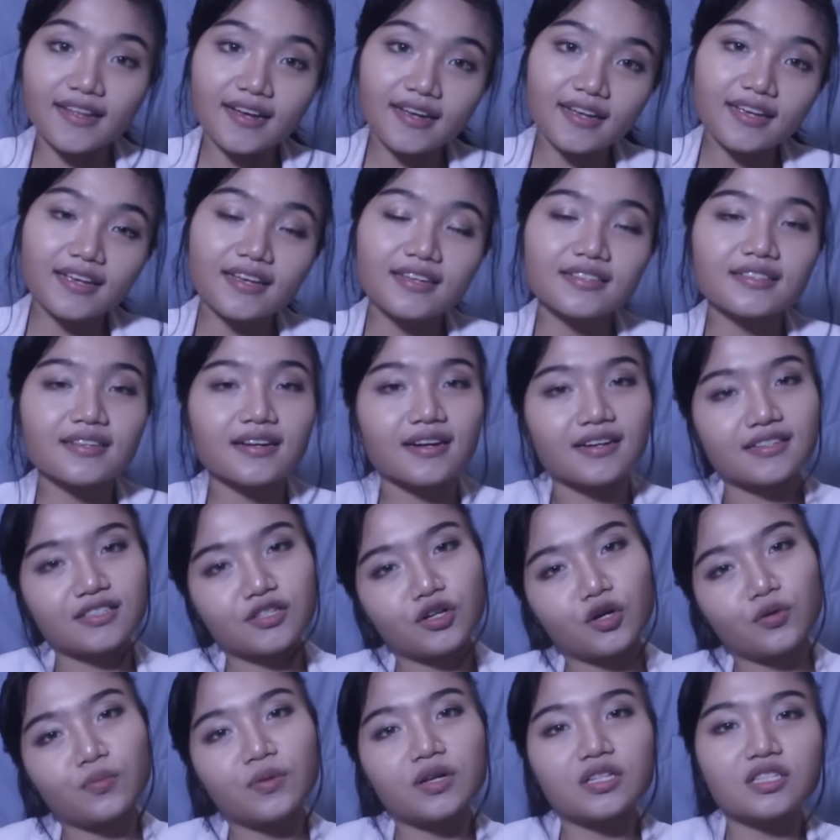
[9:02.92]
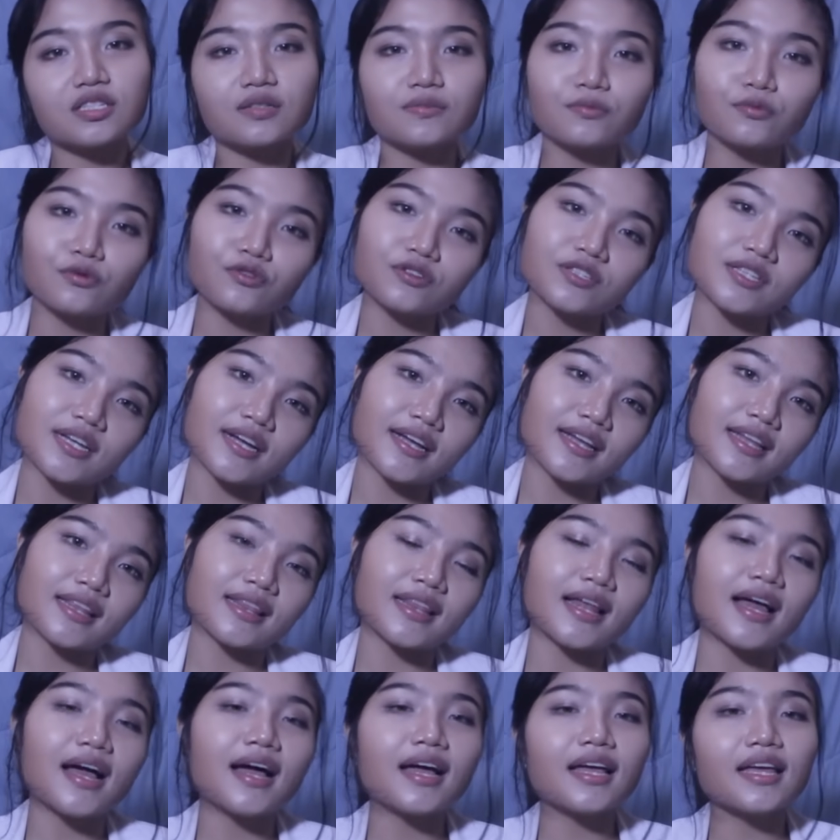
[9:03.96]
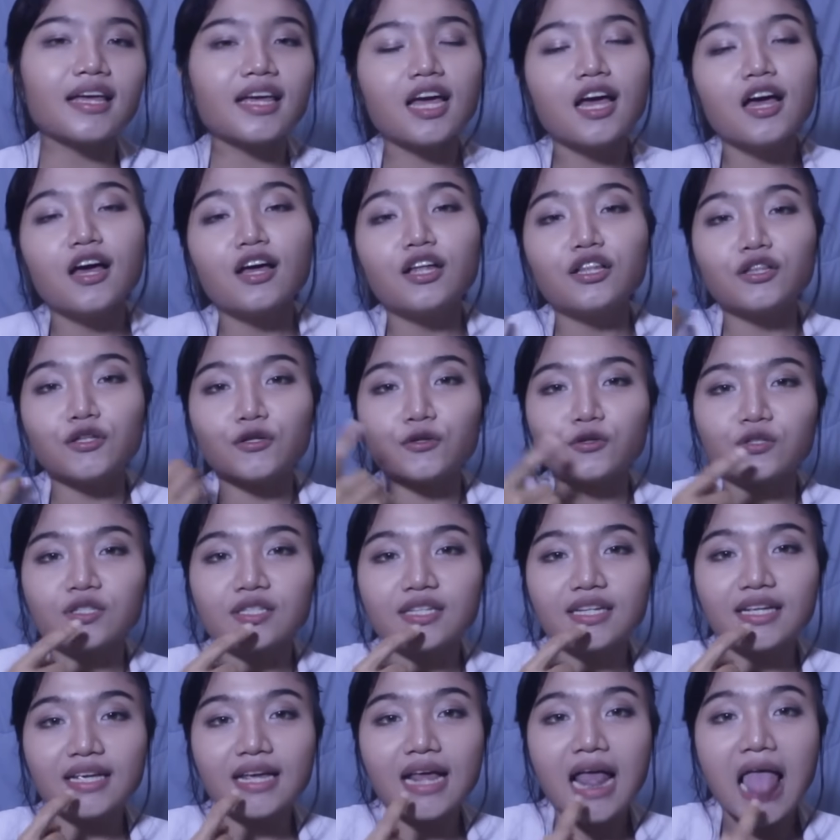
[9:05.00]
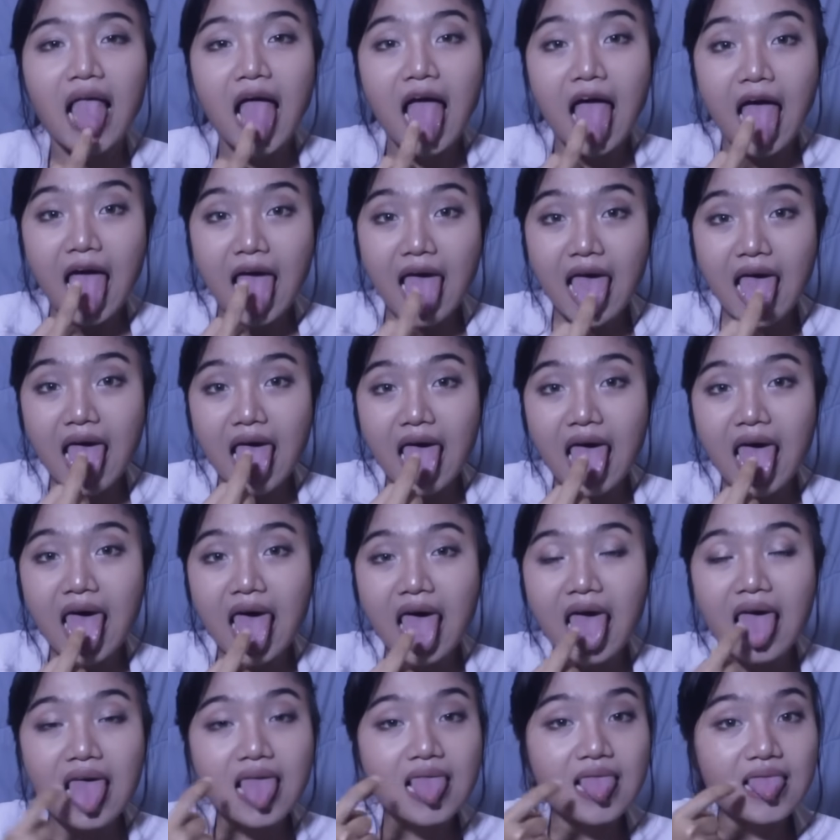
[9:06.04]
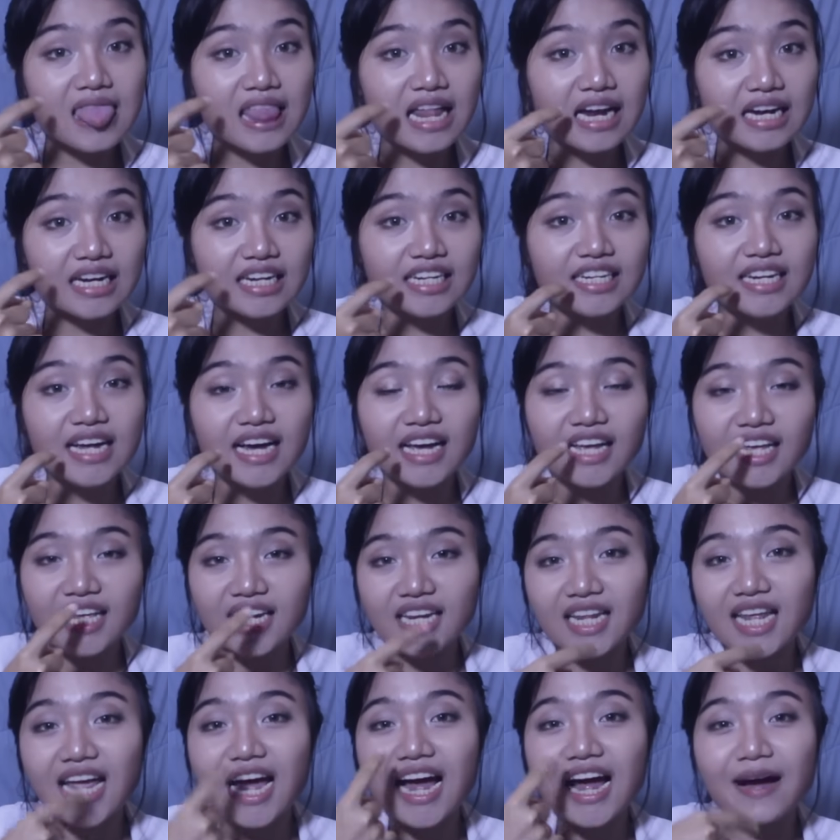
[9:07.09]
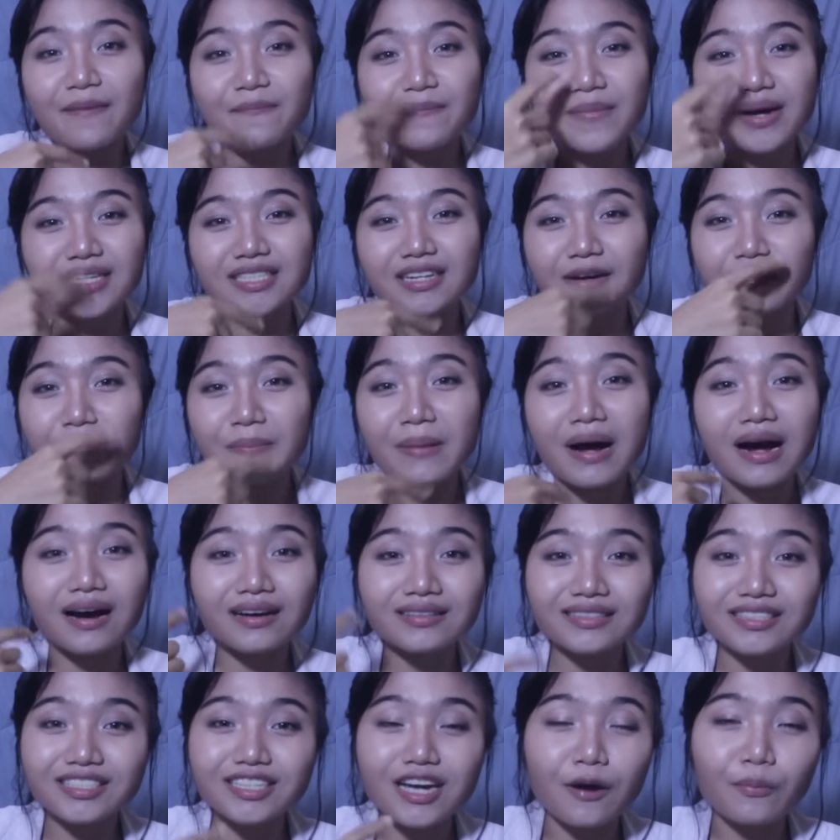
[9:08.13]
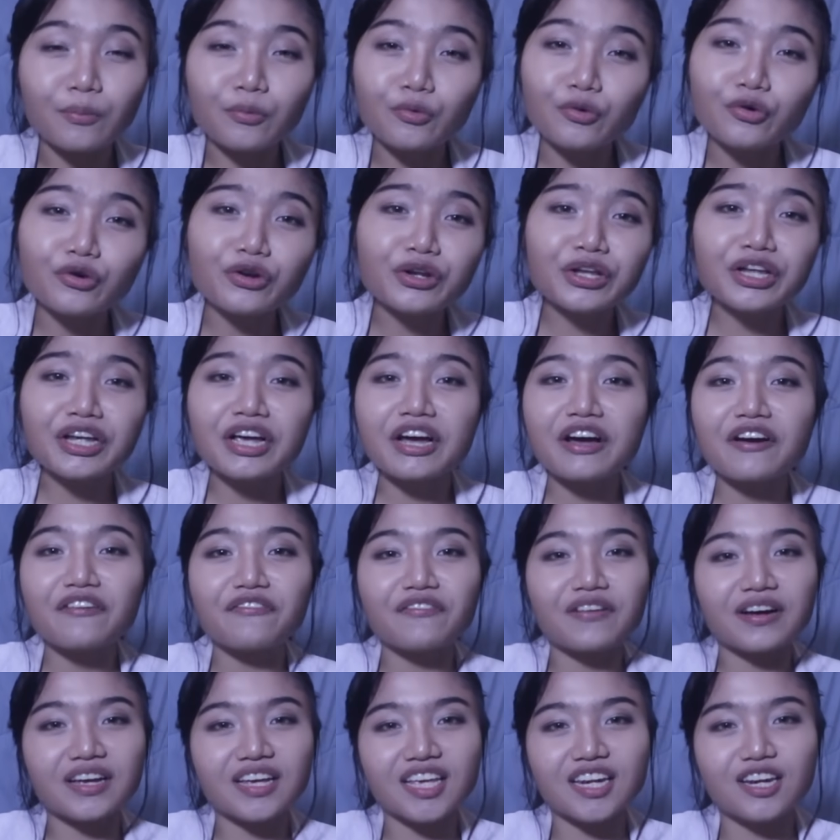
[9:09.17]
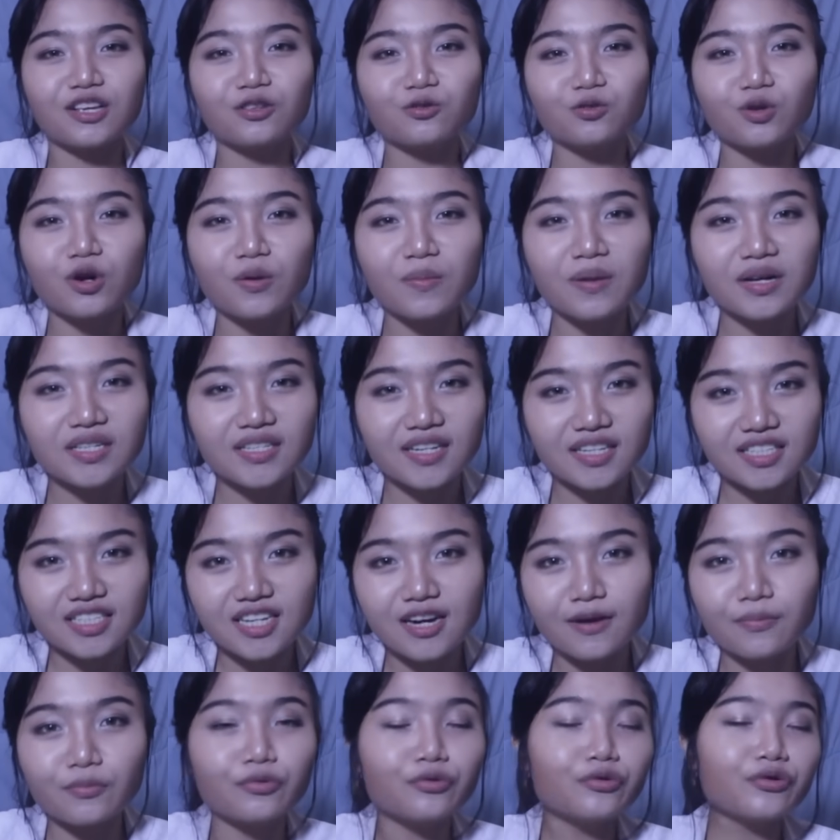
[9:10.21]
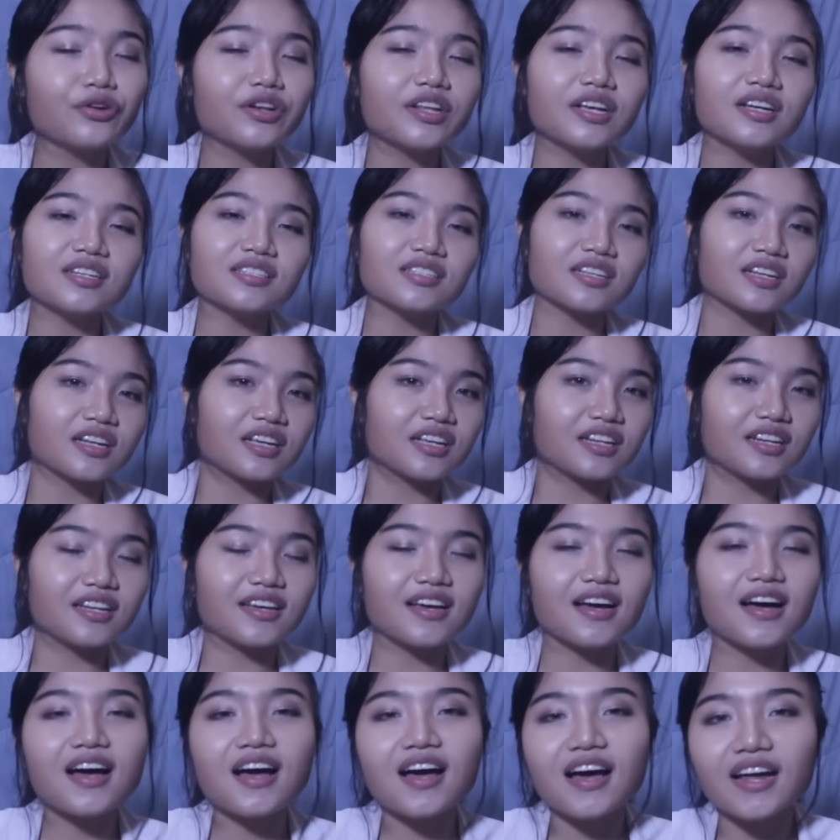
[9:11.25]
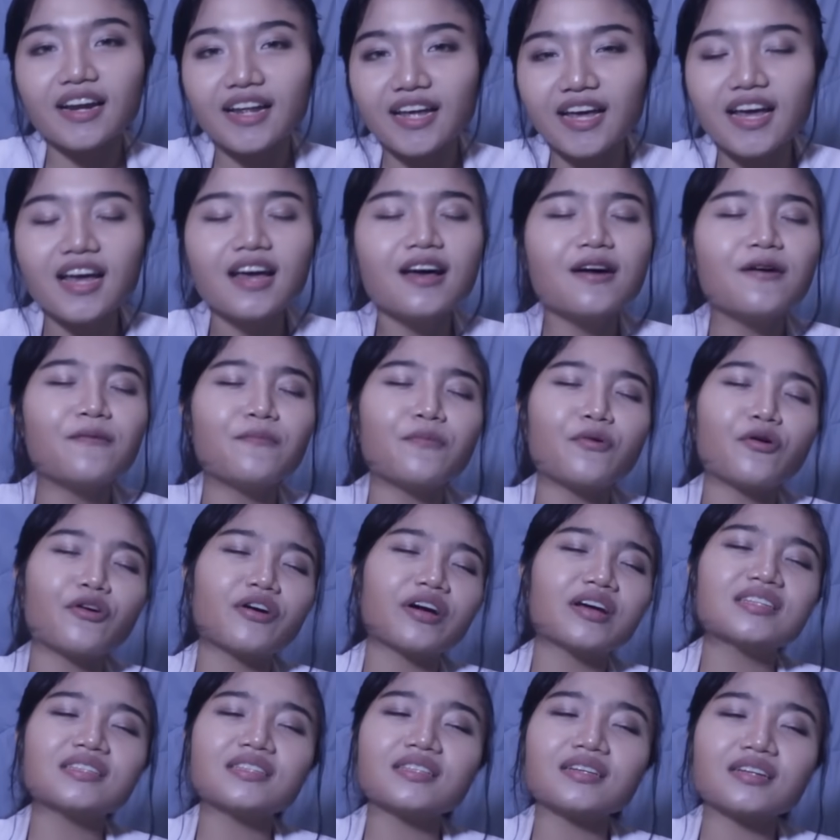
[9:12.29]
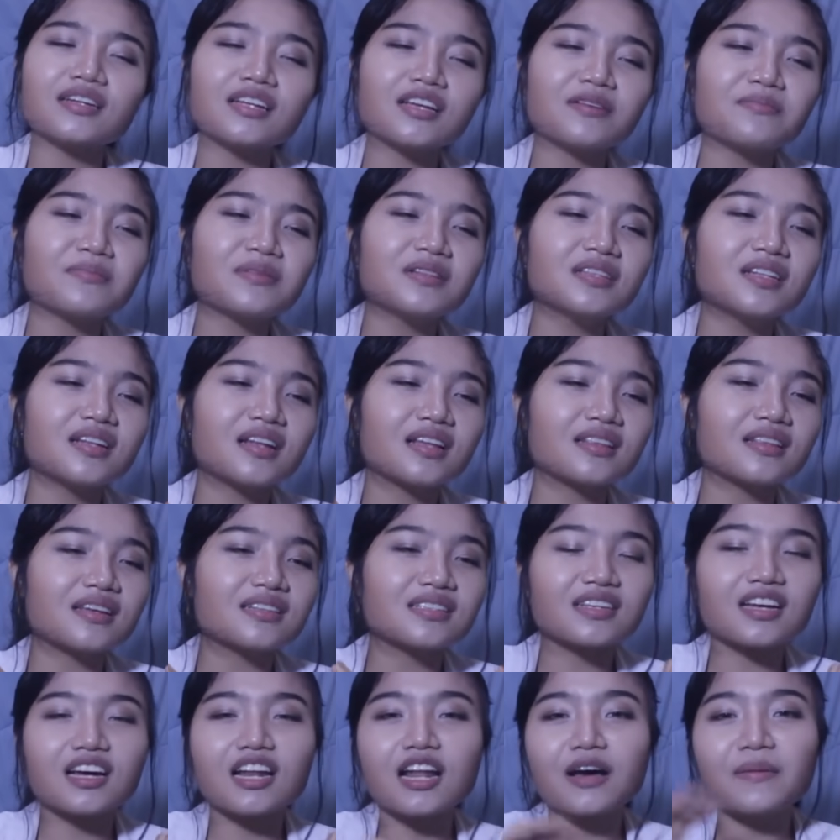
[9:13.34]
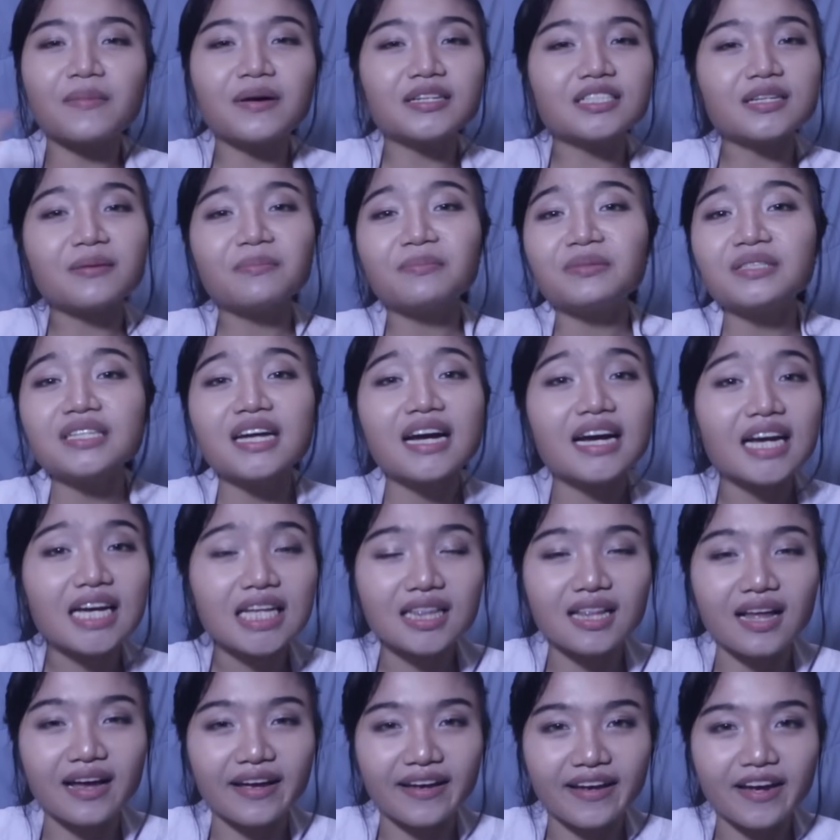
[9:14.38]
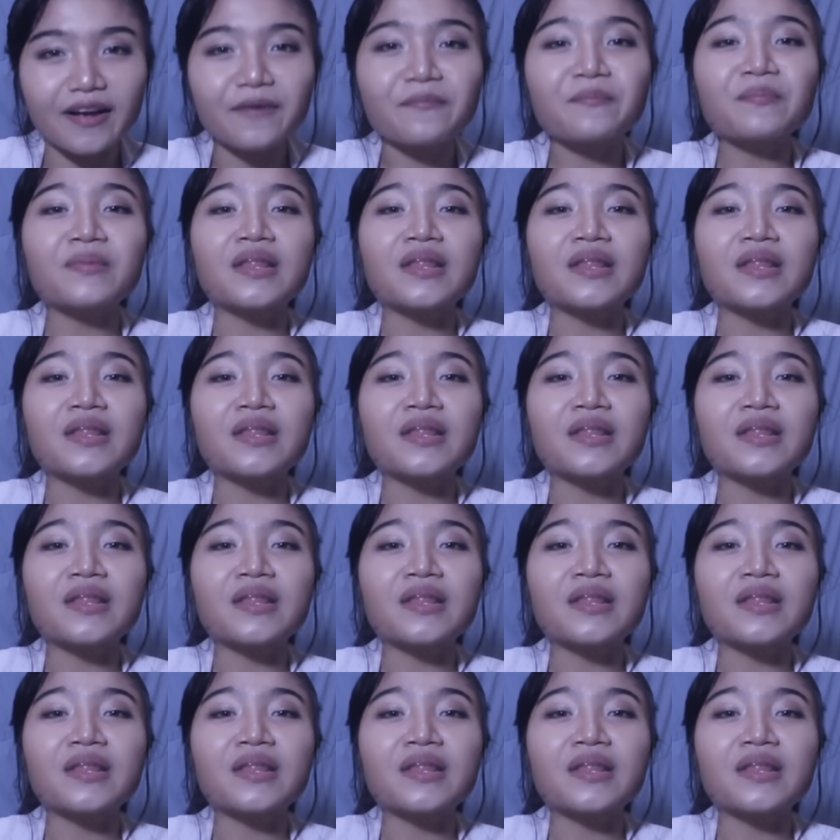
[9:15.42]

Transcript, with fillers: lagi, kasih obat sembuh, sakit lagi, terus di eh lidah ini banyak banget jamurnya, vagina juga banyak jamurnya, sering diare, pokoknya sering menderita segala macam penyakit lah ya